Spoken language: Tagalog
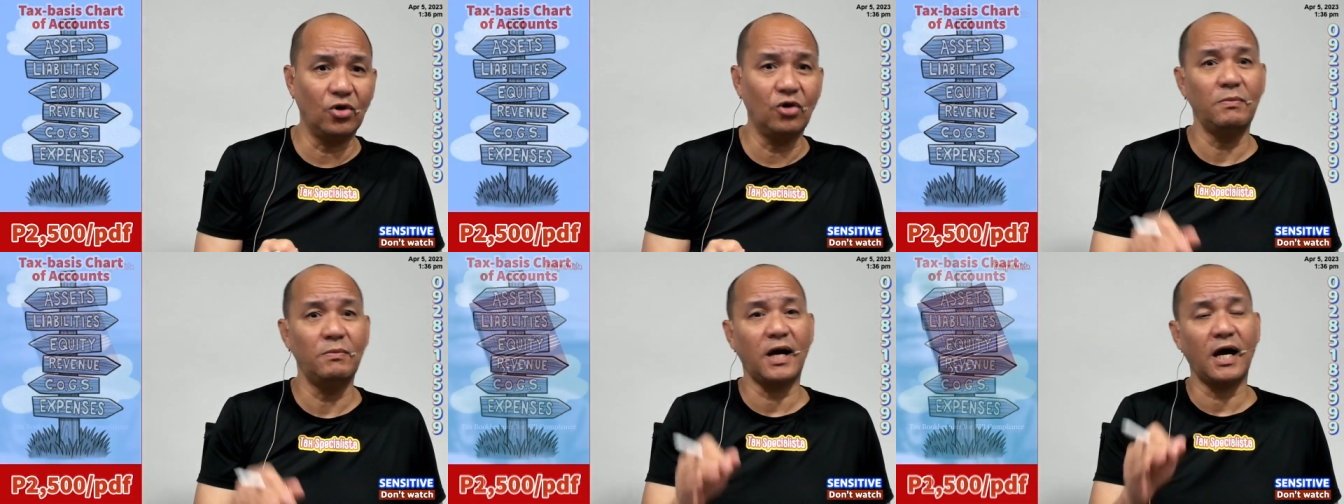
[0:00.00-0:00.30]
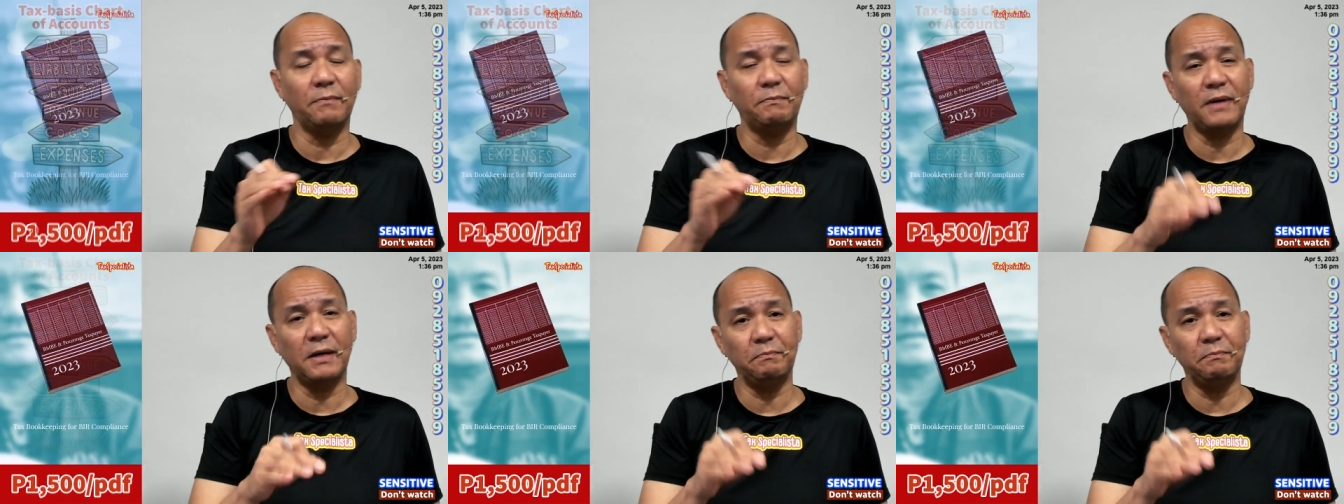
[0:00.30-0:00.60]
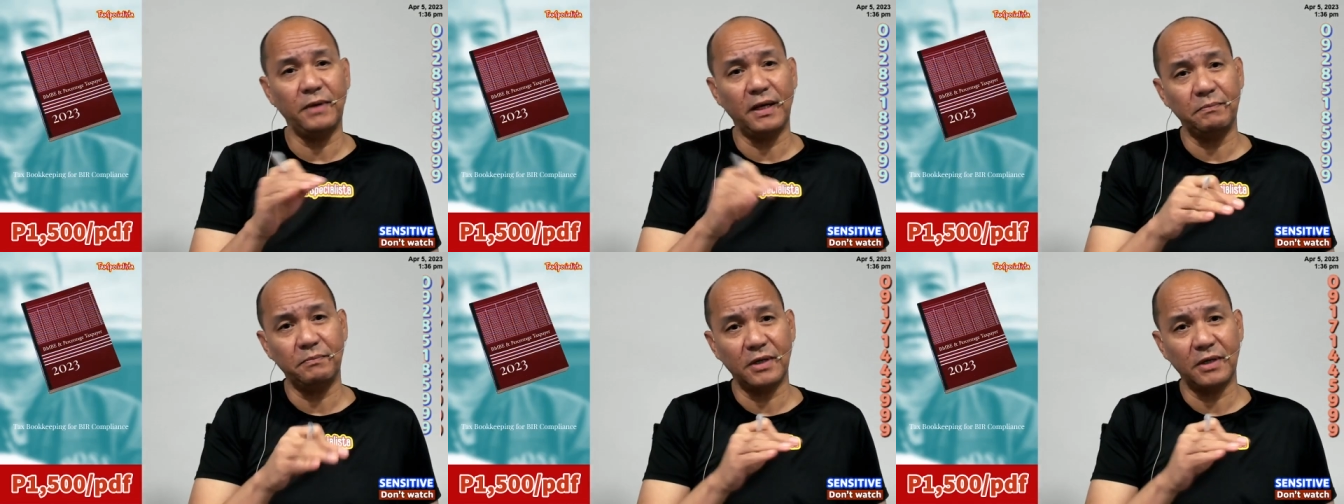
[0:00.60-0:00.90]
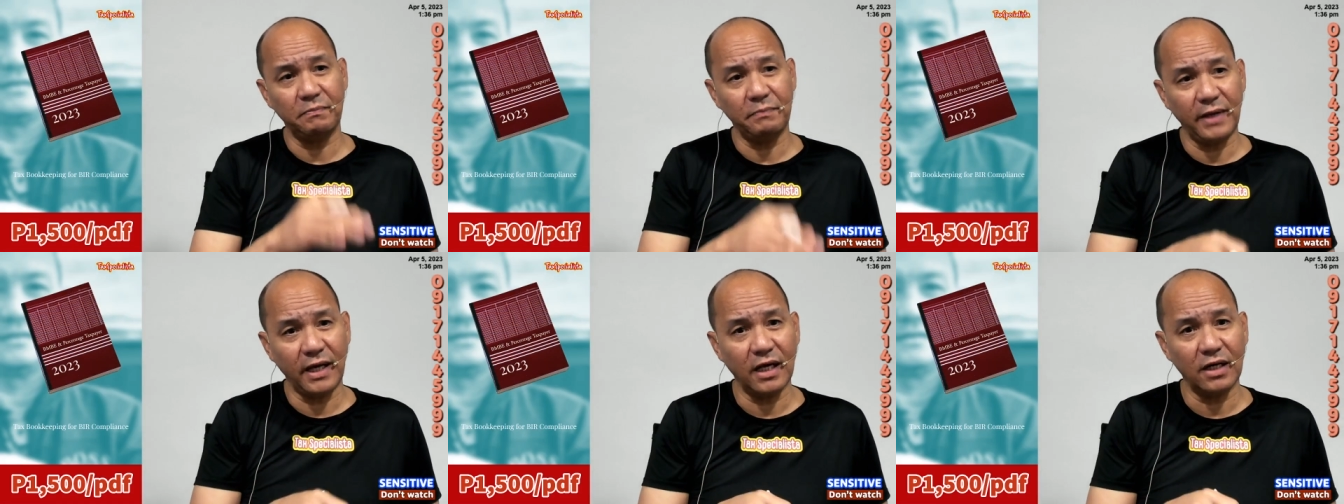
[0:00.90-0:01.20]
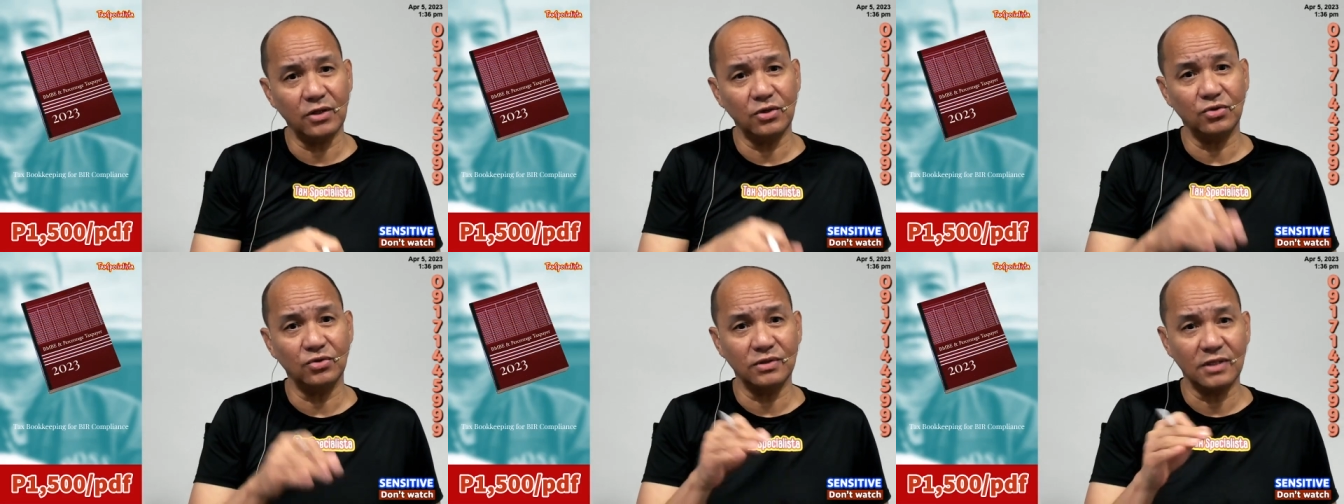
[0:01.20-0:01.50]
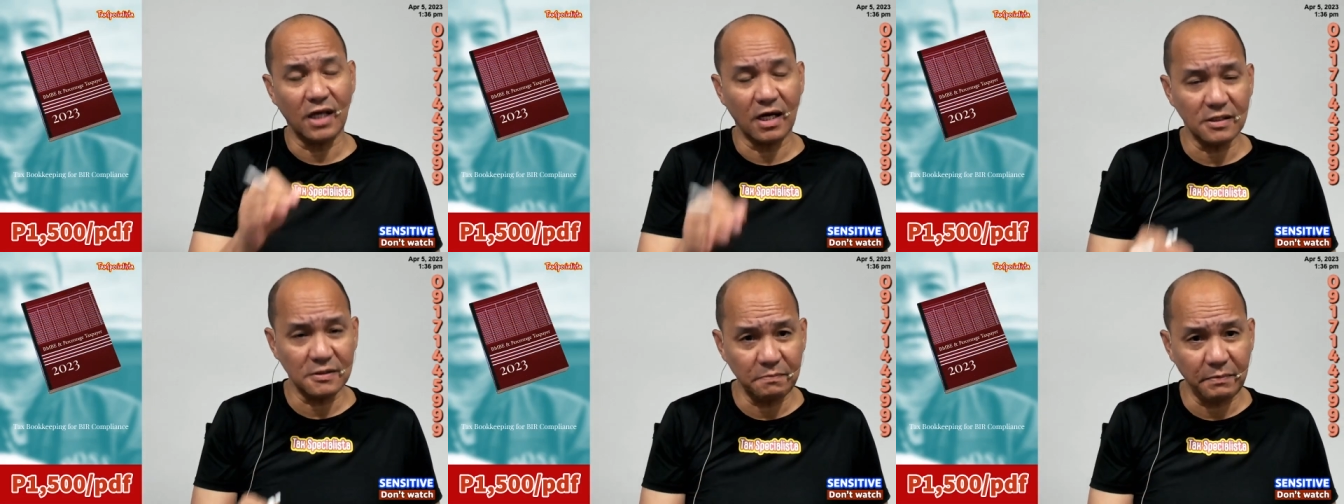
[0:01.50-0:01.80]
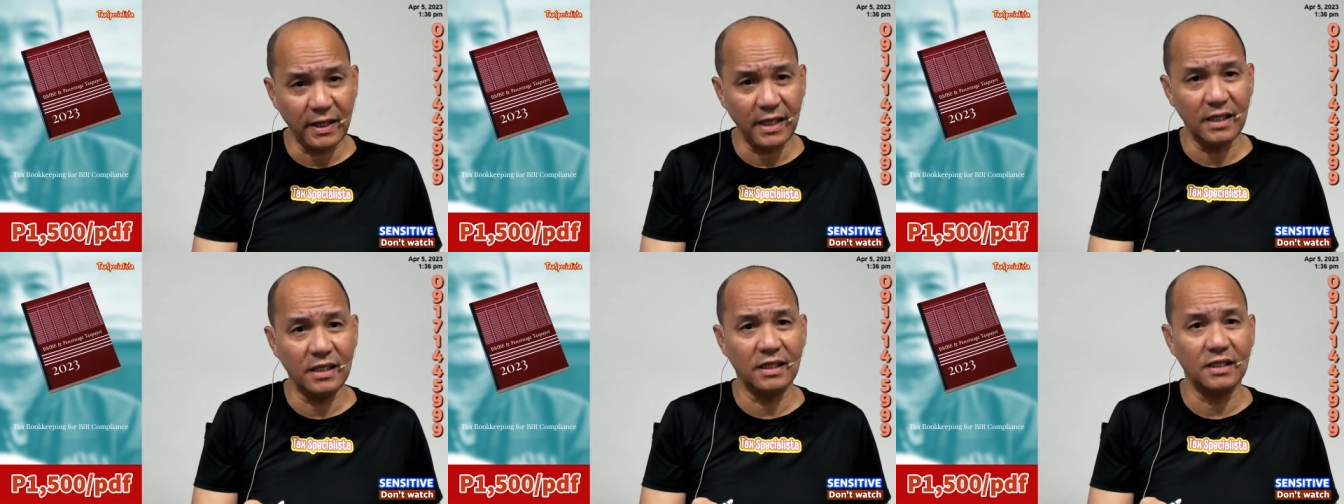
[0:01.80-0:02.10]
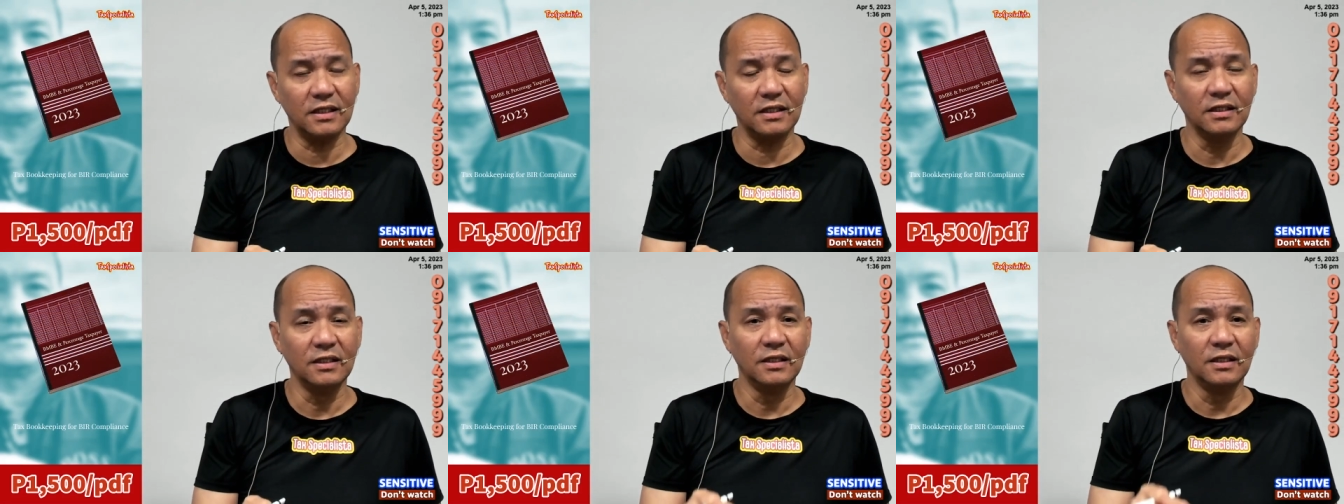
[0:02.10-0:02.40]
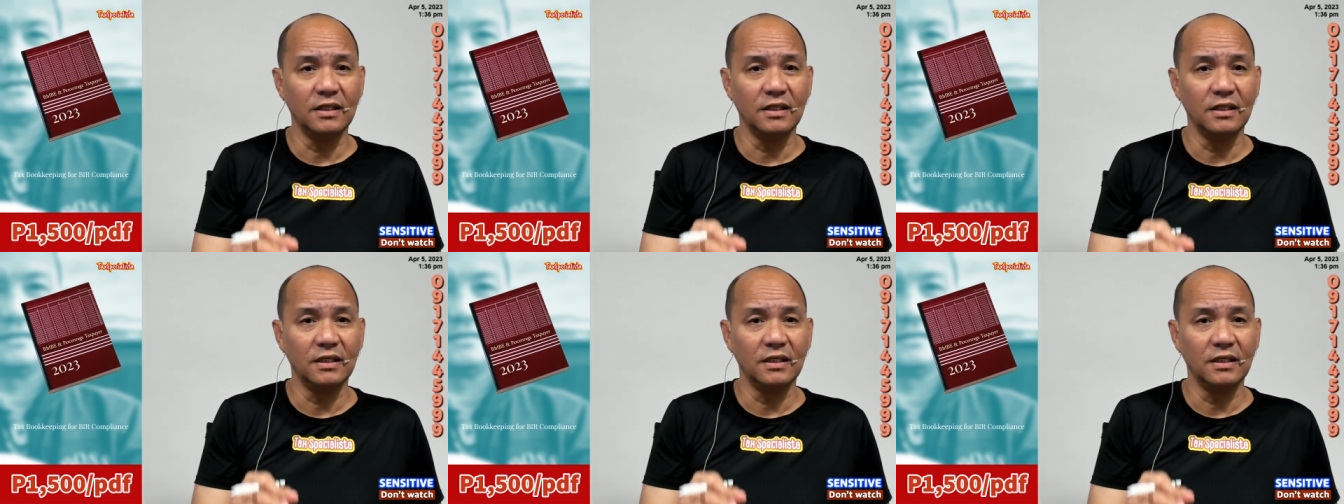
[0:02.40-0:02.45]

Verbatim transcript: o makapagpe-prepare yung taxpayer